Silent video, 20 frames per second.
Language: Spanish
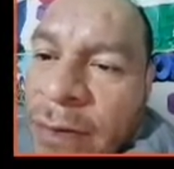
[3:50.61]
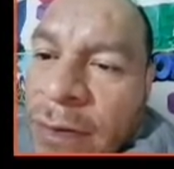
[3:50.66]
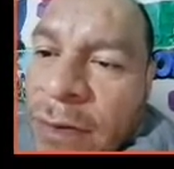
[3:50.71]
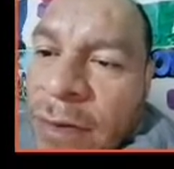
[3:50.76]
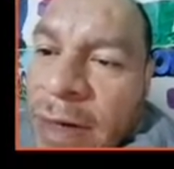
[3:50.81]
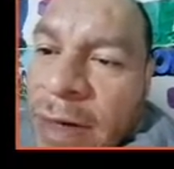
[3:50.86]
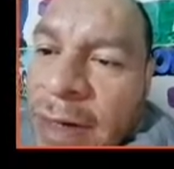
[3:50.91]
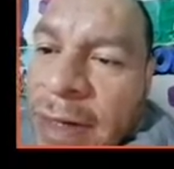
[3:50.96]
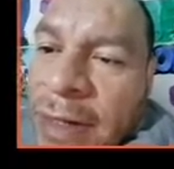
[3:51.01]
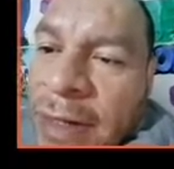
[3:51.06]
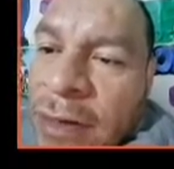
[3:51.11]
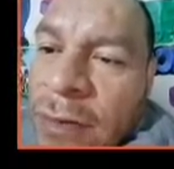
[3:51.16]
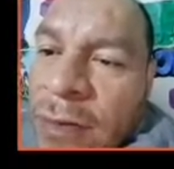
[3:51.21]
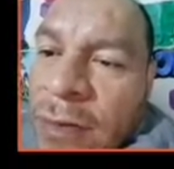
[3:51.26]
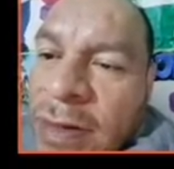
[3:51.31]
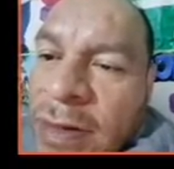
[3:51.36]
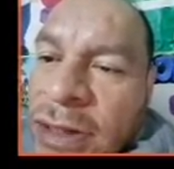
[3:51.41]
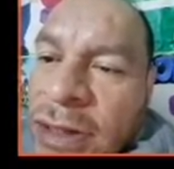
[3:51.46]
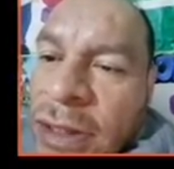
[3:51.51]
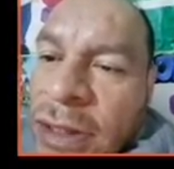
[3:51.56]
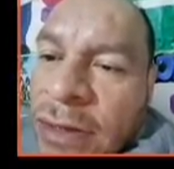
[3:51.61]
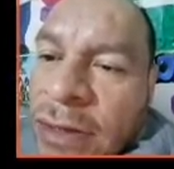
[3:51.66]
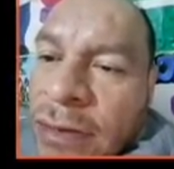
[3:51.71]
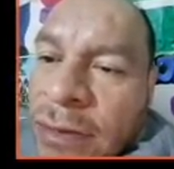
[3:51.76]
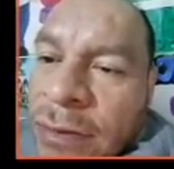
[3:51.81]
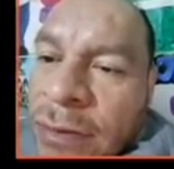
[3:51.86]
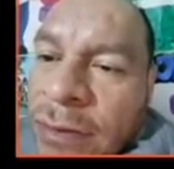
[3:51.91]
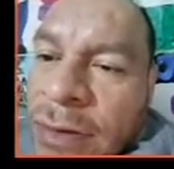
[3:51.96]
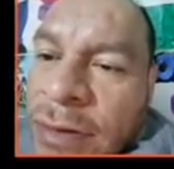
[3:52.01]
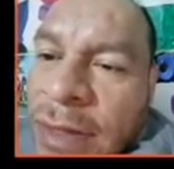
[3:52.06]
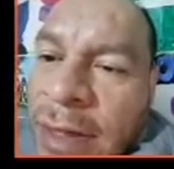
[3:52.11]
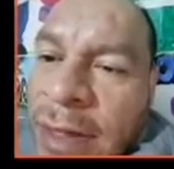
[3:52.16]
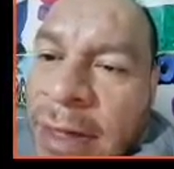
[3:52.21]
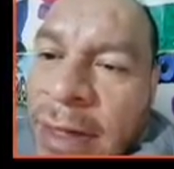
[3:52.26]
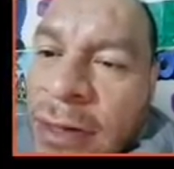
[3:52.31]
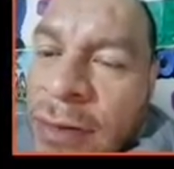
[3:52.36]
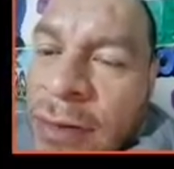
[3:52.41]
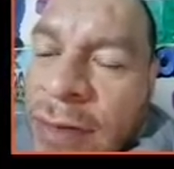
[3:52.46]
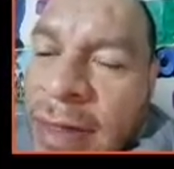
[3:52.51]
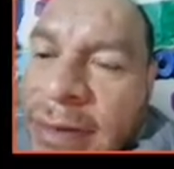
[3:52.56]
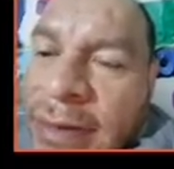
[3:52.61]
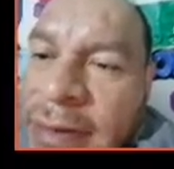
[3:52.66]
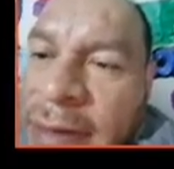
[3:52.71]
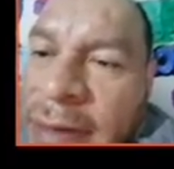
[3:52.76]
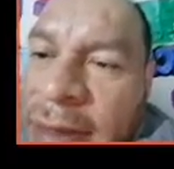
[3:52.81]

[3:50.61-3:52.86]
con el radio más chiquito y el radio más